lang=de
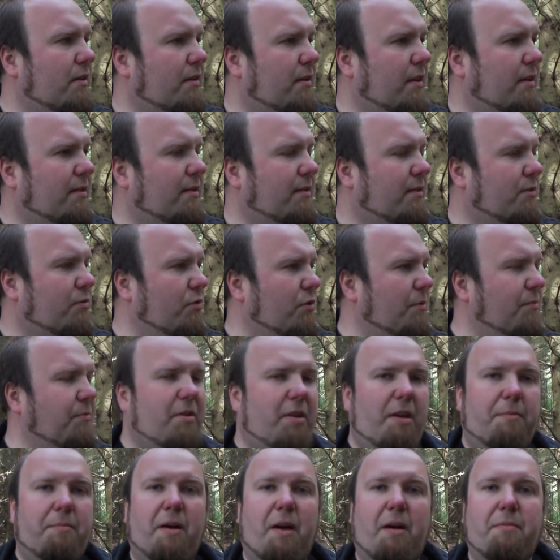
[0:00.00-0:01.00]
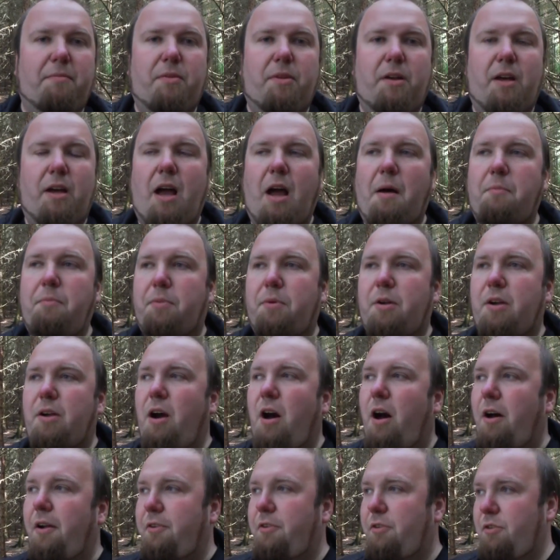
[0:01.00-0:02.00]
Das Stream-Thema haben wir
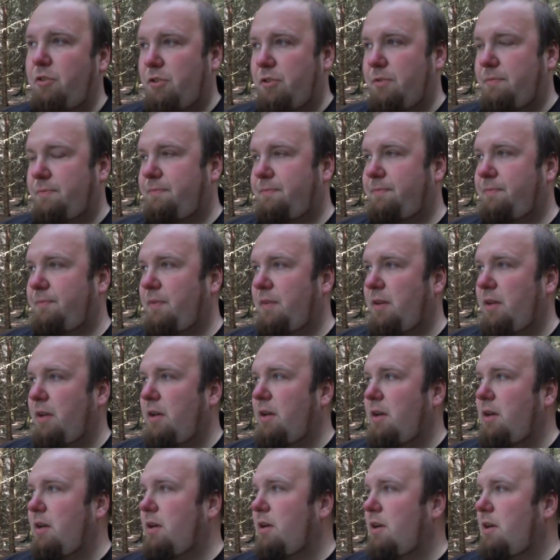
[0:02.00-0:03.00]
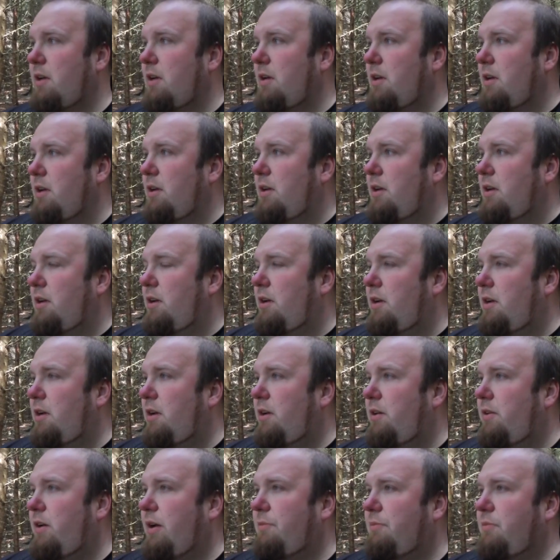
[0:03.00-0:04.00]
abgehandelt.
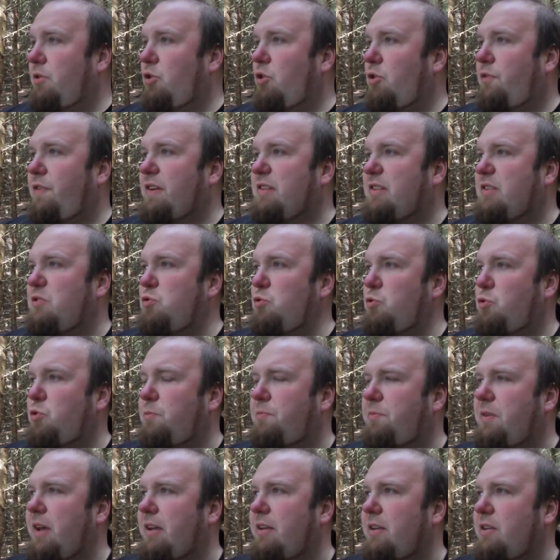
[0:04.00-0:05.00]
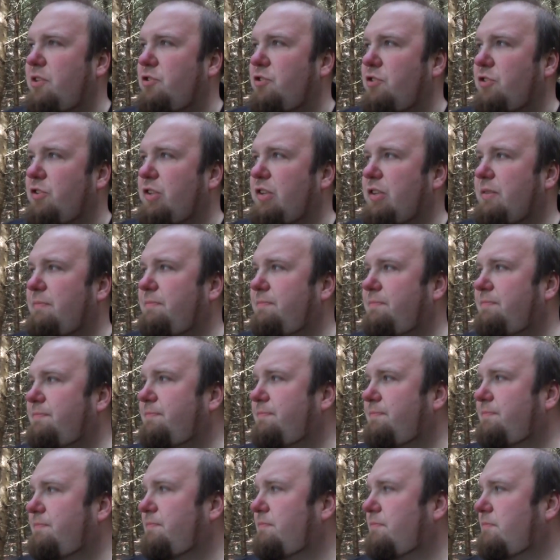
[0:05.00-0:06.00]
Äh, haben wir noch was YouTube-Technisches,
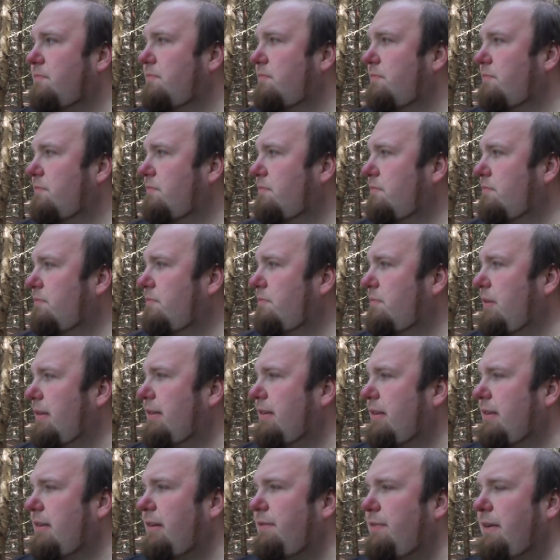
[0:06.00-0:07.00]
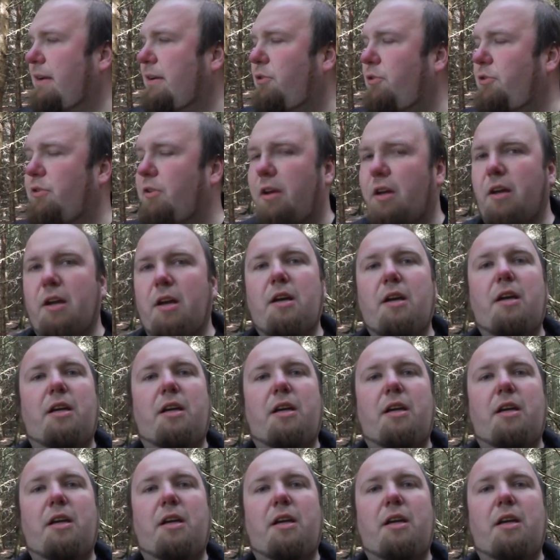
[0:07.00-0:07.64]
was interessant werden könnte?